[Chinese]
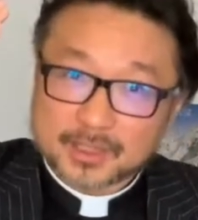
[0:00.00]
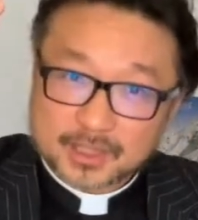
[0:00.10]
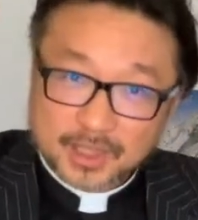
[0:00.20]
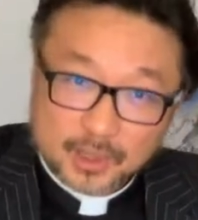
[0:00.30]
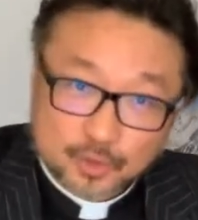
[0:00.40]

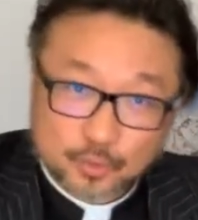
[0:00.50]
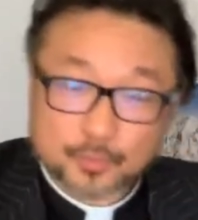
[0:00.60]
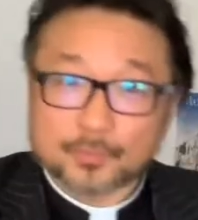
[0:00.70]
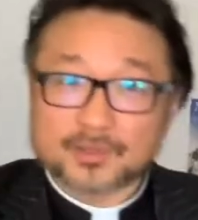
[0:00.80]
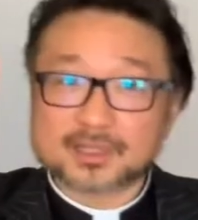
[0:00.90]
耶稣
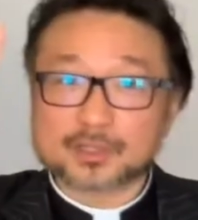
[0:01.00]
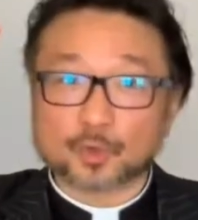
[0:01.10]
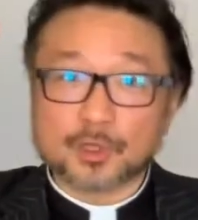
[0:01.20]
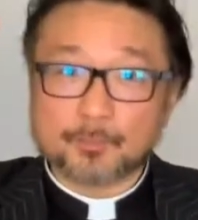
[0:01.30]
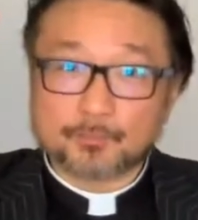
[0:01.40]
之
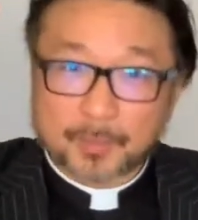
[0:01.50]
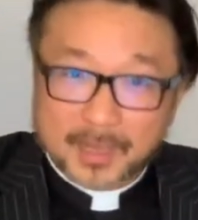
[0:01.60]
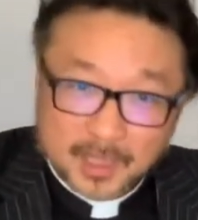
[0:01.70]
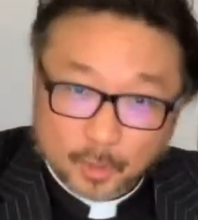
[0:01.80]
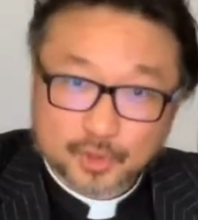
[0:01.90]
所以
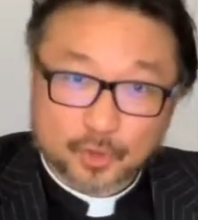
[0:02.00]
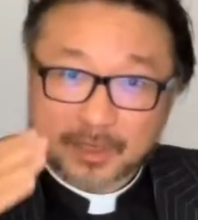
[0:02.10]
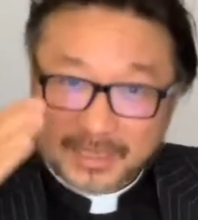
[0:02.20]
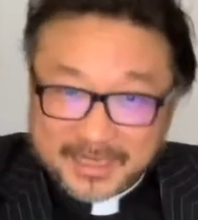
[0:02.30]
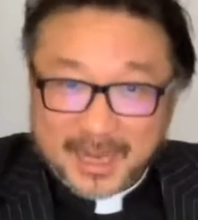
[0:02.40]
被要求
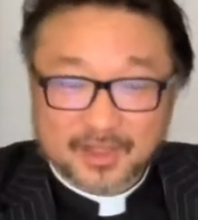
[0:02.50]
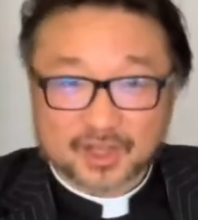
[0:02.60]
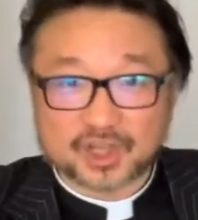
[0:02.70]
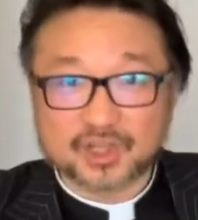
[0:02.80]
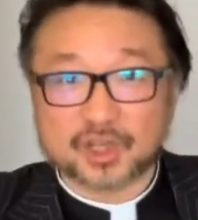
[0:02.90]
离开那个
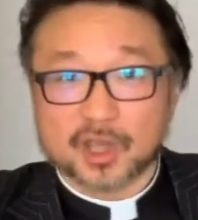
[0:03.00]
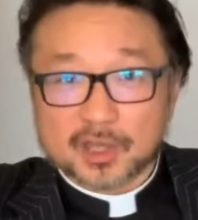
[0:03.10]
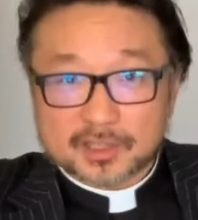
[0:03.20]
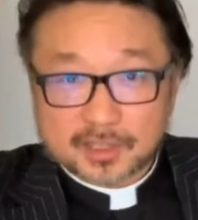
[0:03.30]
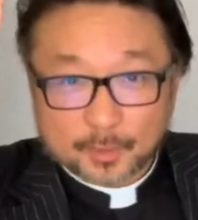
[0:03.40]
境界，
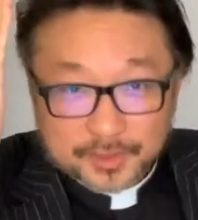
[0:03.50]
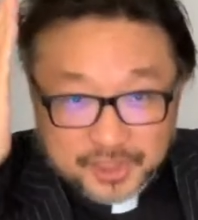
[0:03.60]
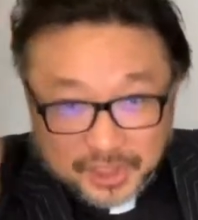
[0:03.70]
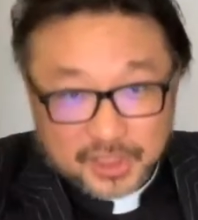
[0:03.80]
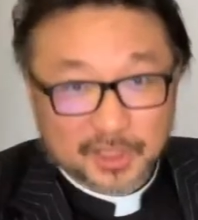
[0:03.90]
是因为
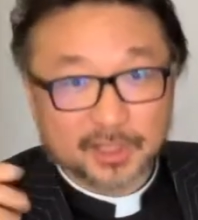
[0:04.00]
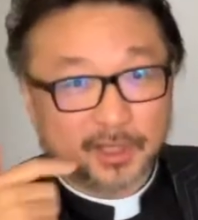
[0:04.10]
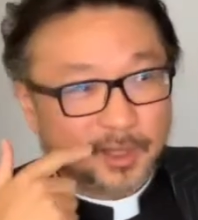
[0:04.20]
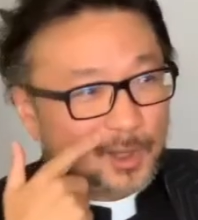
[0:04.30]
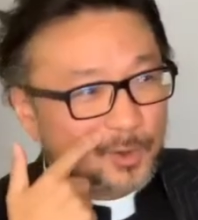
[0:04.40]
经济利
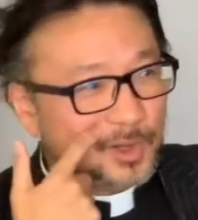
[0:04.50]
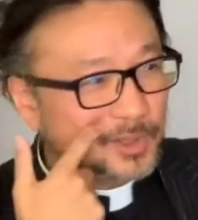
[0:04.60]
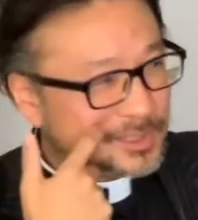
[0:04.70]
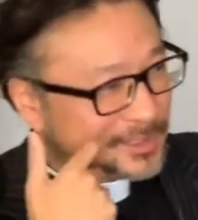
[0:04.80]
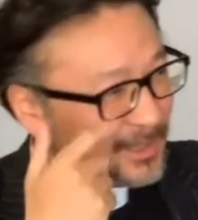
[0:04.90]
益。我
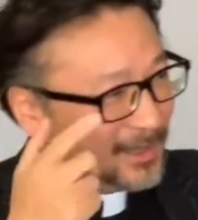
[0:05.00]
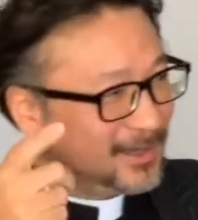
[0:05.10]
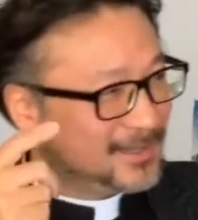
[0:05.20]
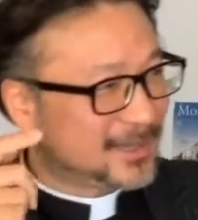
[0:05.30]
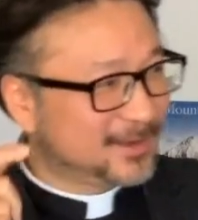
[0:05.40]
记得
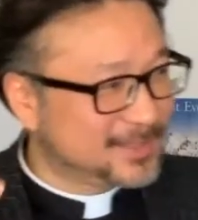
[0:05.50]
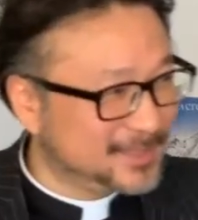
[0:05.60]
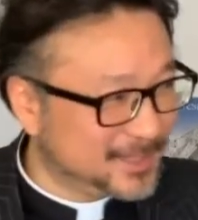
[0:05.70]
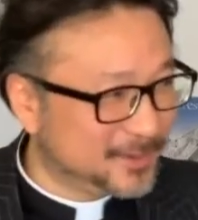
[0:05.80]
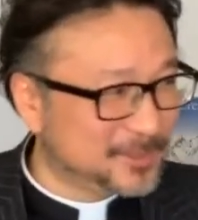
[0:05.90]
何长老曾
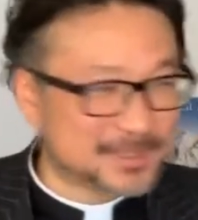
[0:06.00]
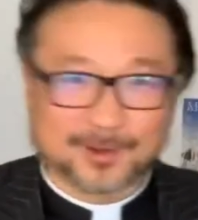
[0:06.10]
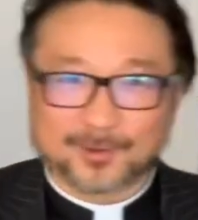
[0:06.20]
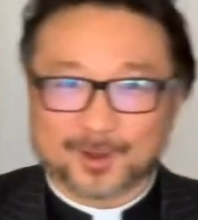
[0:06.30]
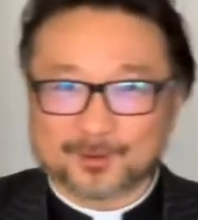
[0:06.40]
经跟我
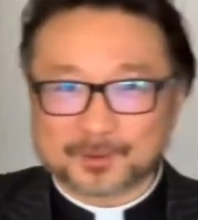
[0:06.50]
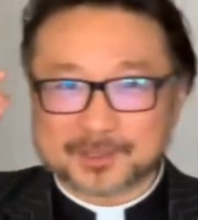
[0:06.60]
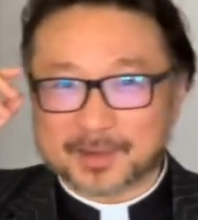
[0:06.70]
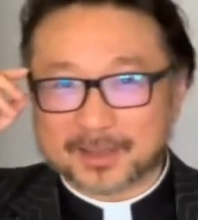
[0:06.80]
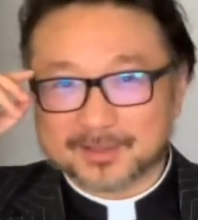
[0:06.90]
讲过一个故
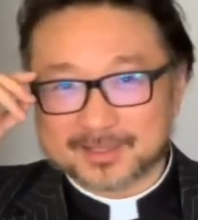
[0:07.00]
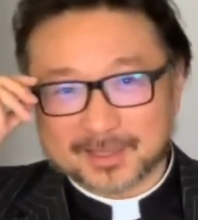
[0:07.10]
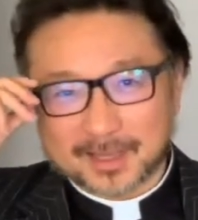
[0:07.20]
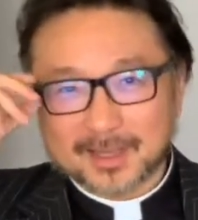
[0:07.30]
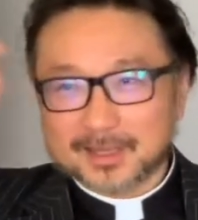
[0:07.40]
事，蛮有意思的。